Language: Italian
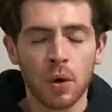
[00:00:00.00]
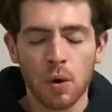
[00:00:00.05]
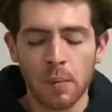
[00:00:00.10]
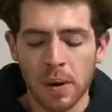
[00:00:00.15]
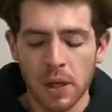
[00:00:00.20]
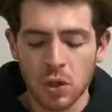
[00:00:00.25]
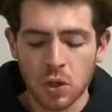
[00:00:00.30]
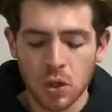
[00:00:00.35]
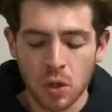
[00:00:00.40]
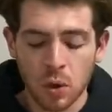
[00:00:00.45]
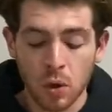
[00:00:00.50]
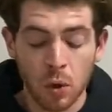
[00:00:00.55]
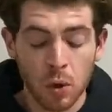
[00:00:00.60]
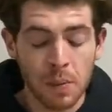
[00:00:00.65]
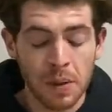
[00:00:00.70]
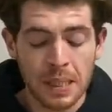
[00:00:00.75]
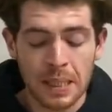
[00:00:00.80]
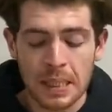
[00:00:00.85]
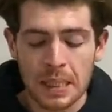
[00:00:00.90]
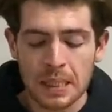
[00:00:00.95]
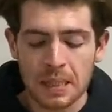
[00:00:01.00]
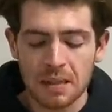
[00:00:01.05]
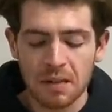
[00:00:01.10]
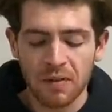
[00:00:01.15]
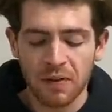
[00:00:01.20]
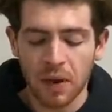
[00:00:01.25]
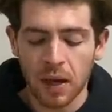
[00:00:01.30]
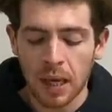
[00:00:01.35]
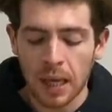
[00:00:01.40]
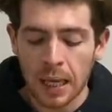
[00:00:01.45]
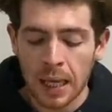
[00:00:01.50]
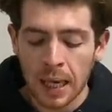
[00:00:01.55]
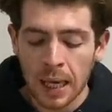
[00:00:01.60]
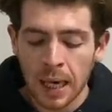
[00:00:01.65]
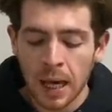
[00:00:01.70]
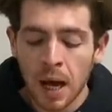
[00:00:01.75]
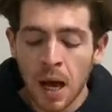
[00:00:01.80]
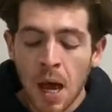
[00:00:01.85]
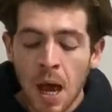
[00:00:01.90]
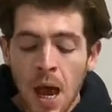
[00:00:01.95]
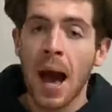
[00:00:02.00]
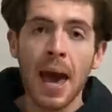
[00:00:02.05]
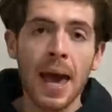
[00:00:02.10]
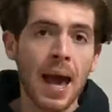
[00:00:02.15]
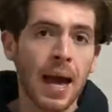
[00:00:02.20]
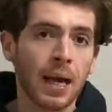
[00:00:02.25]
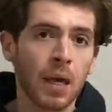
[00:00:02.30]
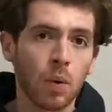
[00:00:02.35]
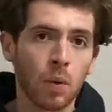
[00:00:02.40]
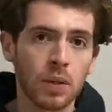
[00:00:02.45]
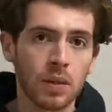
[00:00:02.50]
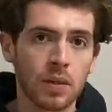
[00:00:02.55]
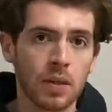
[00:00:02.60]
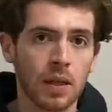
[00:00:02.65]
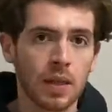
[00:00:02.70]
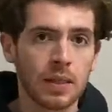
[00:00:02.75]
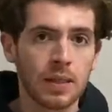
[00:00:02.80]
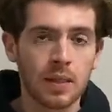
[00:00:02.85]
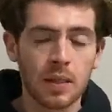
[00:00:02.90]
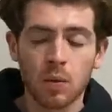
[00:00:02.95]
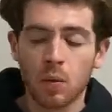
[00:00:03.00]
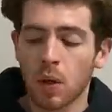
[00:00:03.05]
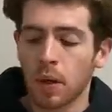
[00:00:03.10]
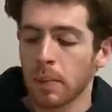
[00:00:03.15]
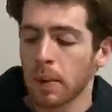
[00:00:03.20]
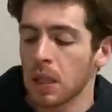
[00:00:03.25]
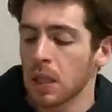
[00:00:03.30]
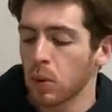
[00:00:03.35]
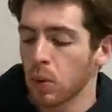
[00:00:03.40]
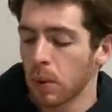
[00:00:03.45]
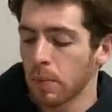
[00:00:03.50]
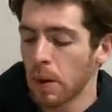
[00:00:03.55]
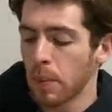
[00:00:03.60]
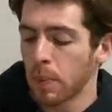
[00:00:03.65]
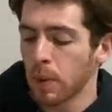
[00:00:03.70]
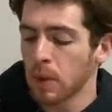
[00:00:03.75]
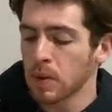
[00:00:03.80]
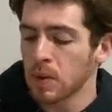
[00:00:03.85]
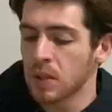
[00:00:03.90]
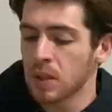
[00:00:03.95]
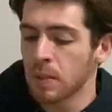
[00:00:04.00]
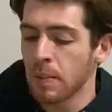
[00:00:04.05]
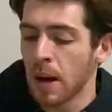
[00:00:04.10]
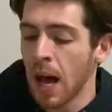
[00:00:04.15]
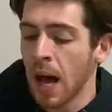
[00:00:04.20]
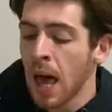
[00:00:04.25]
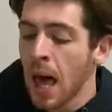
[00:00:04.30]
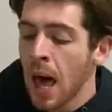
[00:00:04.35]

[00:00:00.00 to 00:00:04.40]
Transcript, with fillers: romanzi, con i romanzi di Stephen King e anche questa sarà sicuramente una mia prossima